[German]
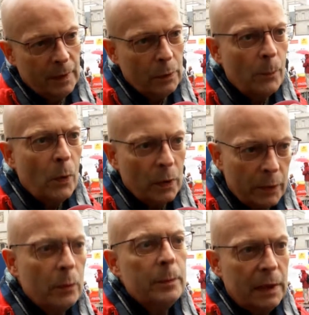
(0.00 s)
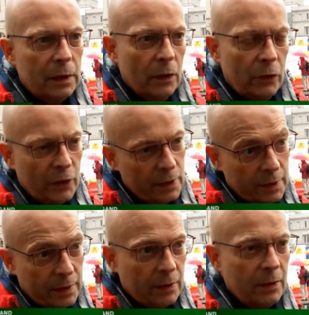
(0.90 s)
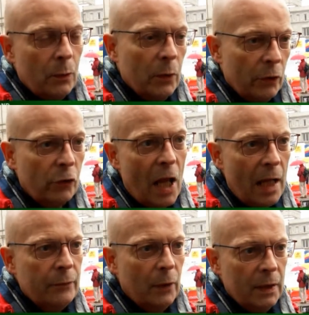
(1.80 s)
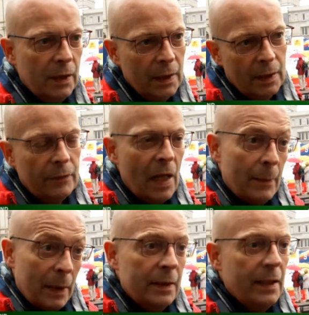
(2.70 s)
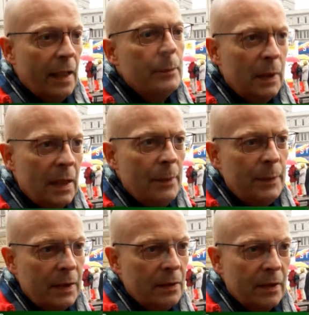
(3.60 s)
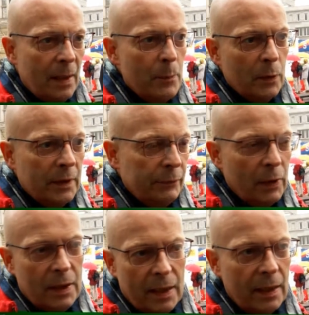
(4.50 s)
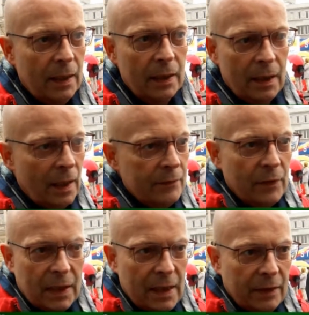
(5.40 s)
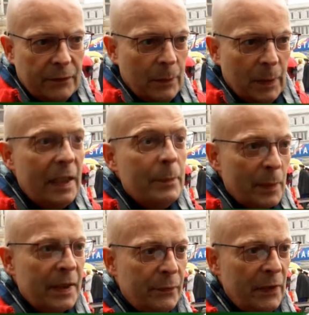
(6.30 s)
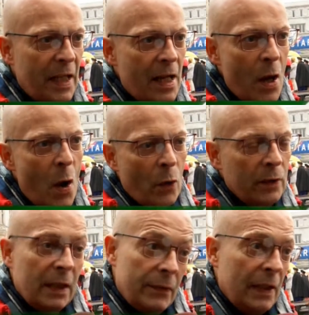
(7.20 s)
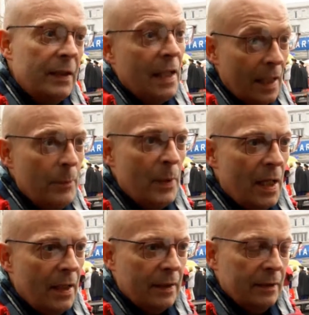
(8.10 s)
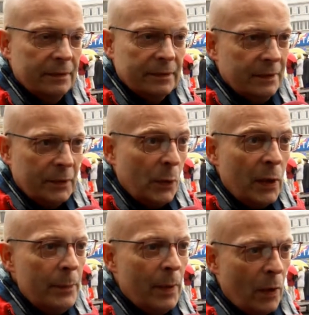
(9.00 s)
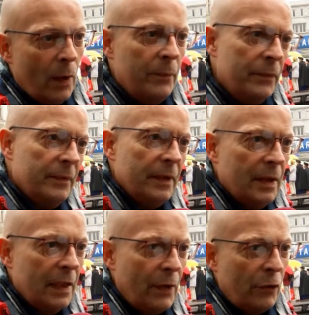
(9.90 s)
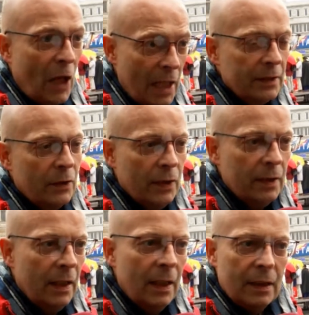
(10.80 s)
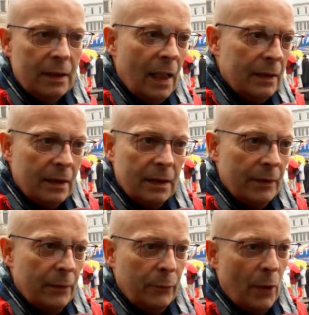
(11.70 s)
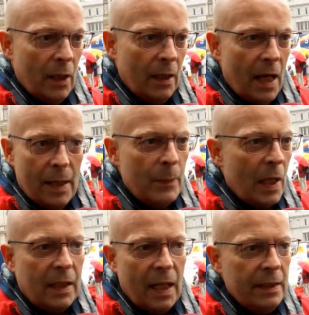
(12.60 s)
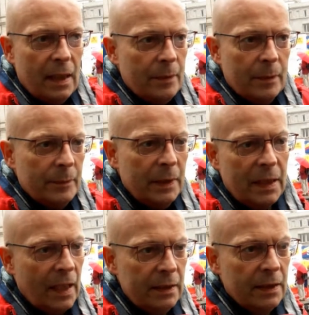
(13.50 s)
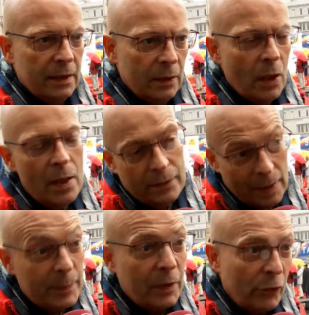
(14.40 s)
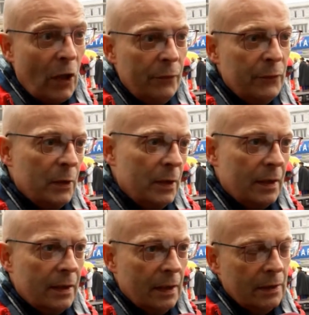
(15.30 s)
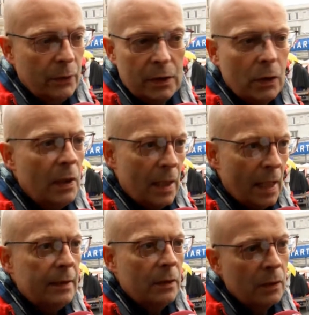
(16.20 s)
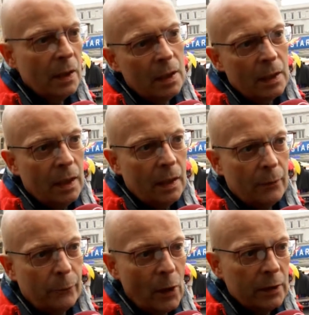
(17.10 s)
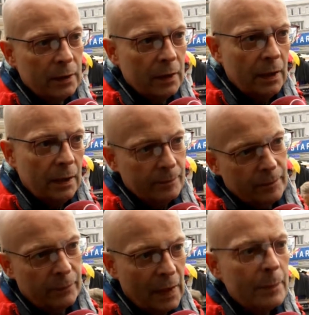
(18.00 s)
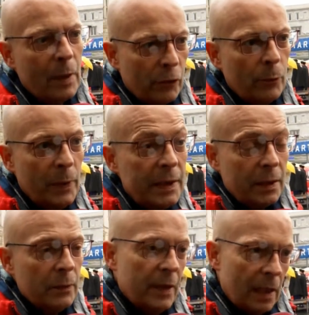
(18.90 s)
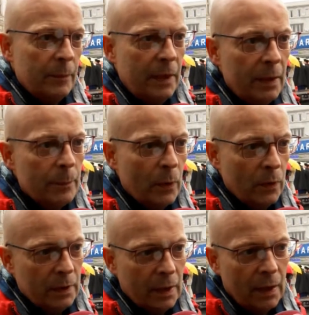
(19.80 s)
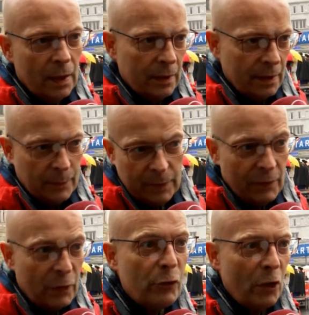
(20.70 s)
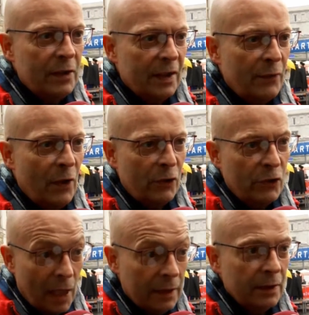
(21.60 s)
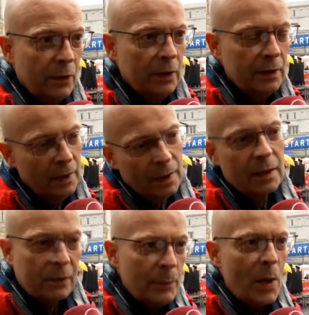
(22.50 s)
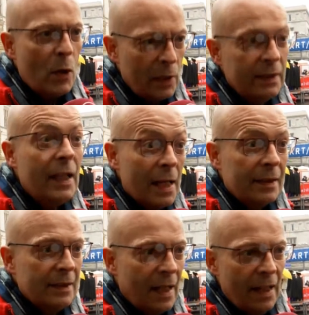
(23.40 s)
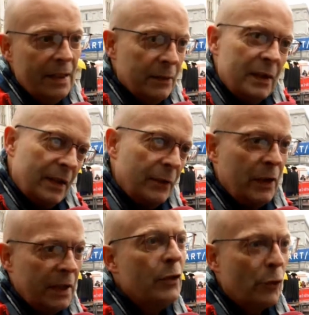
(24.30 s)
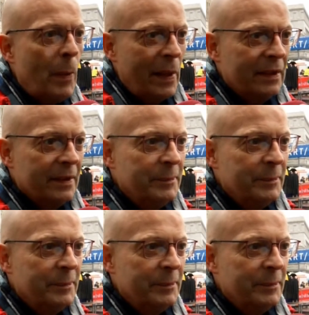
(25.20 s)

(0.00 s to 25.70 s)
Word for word: Metropolregion Mitteldeutschland ist ein großes Schlagwort. Wir arbeiten sehr eng mit Leipzig zusammen und von daher hat man gedacht, wir beleben es wieder. Und dass wir das in einem Jahr äh, so hinbekommen, dass wir starten können, da hatte äh, vor einem Jahr keiner mit gerechnet. Wir haben es geschafft und es ist natürlich eine tolle Leistung äh, von ähm, Waldemar Schapinski und seinem Team. Und deshalb sind wir stolz, dass wir starten können. Es kommen ja auch gleich die ersten Reihen und das wird richtig spannend.